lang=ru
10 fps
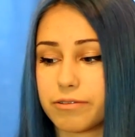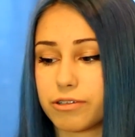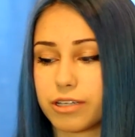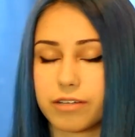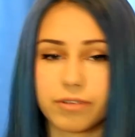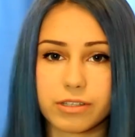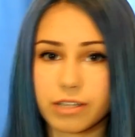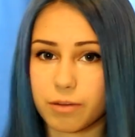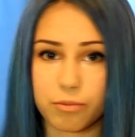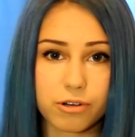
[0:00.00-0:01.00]
все-таки две
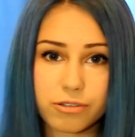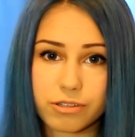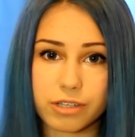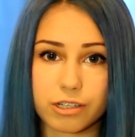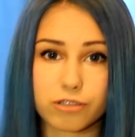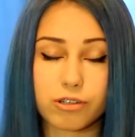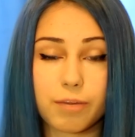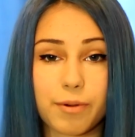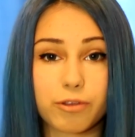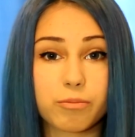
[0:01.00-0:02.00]
недели пользуюсь, так что
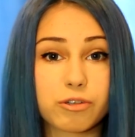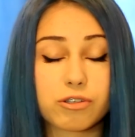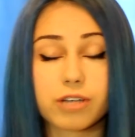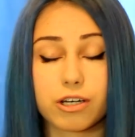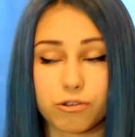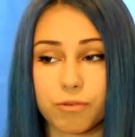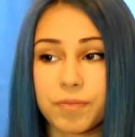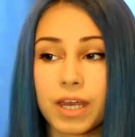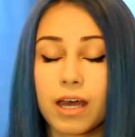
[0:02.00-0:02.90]
я потом еще скажу.